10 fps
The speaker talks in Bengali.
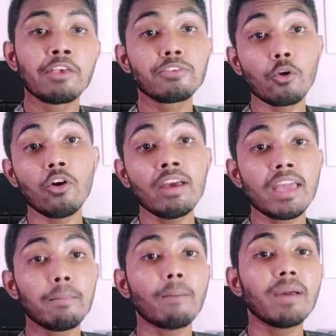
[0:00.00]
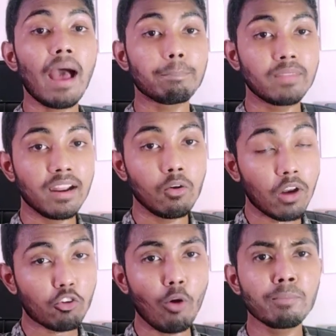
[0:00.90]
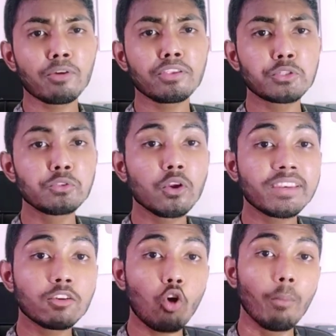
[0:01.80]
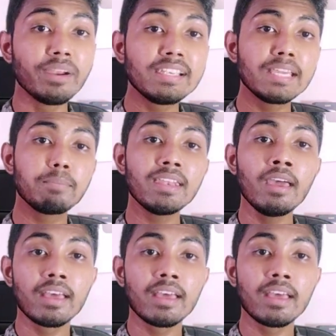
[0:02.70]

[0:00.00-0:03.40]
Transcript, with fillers: সো এভাবে আপনারা ওনার কমেন্ট বক্সে সুন্দর একটি কমেন্ট লিখবেন